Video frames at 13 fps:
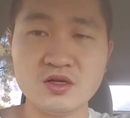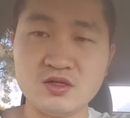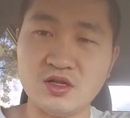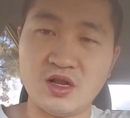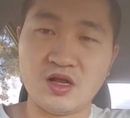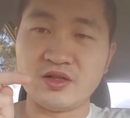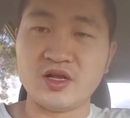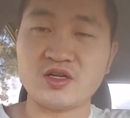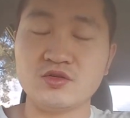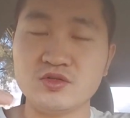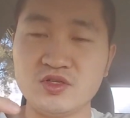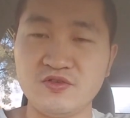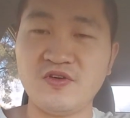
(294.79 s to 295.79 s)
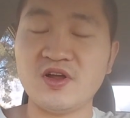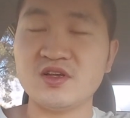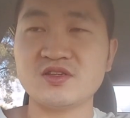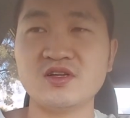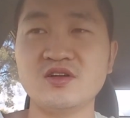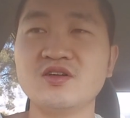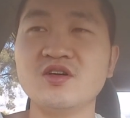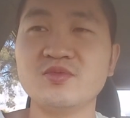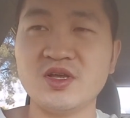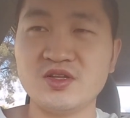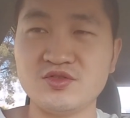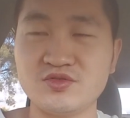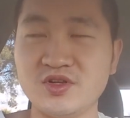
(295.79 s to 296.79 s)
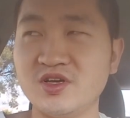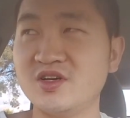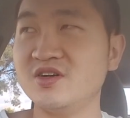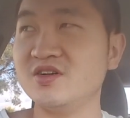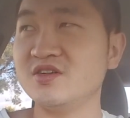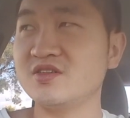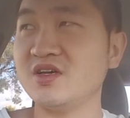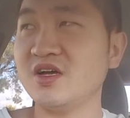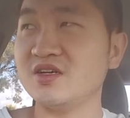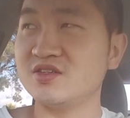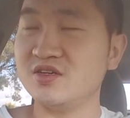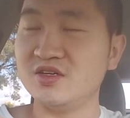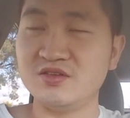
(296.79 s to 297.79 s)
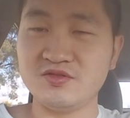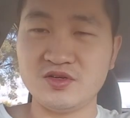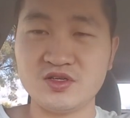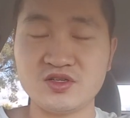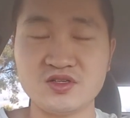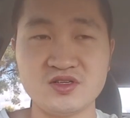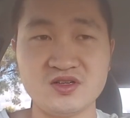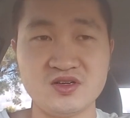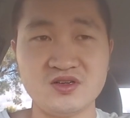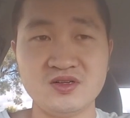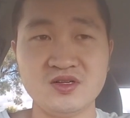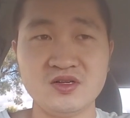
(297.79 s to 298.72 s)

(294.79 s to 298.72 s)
拿拿手机放了三张照片，就是那个菜色，因为是。